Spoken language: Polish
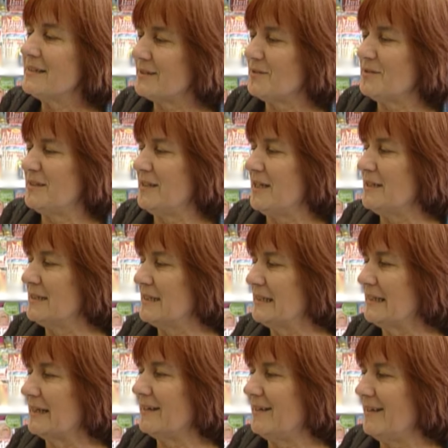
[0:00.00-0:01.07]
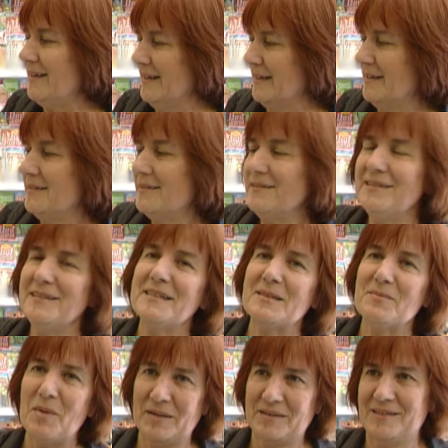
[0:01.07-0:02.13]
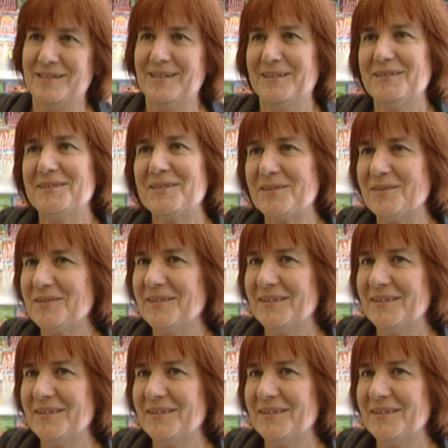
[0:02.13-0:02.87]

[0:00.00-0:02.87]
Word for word: To zdjęcie takie niesmaczne trochę.